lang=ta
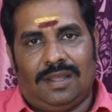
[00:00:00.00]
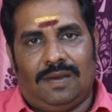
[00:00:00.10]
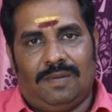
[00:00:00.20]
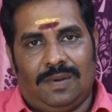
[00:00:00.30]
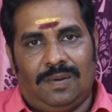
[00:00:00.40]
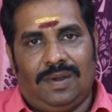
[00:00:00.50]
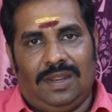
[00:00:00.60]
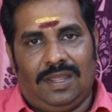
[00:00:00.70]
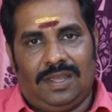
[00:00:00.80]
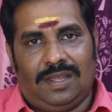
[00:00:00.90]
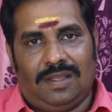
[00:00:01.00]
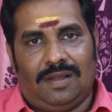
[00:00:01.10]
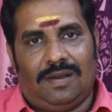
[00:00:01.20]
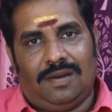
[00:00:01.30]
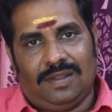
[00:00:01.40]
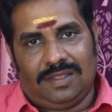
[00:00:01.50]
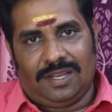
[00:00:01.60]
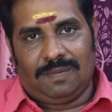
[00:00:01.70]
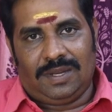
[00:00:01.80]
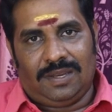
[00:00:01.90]
அவங்களுடைய
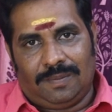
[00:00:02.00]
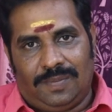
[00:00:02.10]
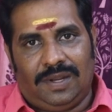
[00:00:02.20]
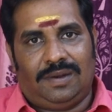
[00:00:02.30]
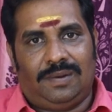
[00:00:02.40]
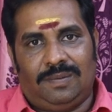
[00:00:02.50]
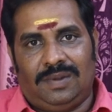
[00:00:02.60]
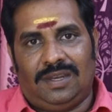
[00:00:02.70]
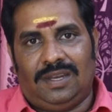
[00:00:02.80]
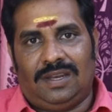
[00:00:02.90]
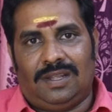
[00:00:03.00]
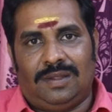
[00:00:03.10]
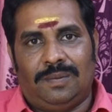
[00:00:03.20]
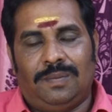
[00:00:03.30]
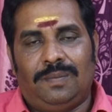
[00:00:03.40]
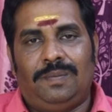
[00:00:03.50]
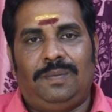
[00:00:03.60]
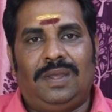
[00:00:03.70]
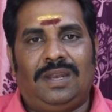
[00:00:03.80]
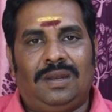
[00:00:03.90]
ஆளுந்தன்மை எப்படி இருக்கும் கேட்டிங்கன்னா
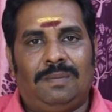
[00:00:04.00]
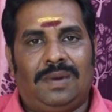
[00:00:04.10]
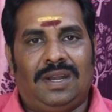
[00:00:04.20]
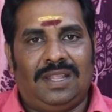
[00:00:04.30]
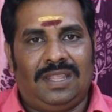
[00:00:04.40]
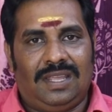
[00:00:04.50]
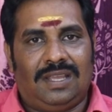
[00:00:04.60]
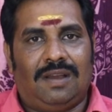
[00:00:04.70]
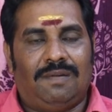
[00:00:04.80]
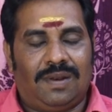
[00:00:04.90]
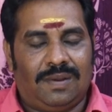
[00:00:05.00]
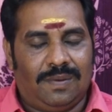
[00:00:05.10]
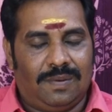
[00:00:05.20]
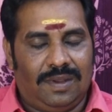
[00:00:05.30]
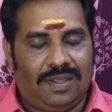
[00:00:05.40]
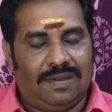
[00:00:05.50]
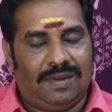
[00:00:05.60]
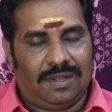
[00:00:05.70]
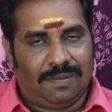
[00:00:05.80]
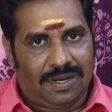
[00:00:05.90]
பிறர் மனதை கவரக்கூடிய
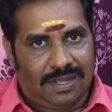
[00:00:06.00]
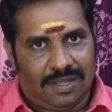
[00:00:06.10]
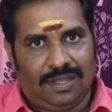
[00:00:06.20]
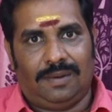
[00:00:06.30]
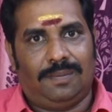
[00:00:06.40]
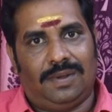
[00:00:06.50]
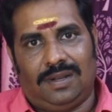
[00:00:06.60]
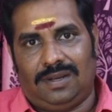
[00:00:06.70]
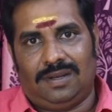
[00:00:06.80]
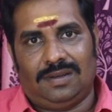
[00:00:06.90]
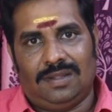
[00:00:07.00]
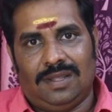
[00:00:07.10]
நபராக இருப்பார்கள்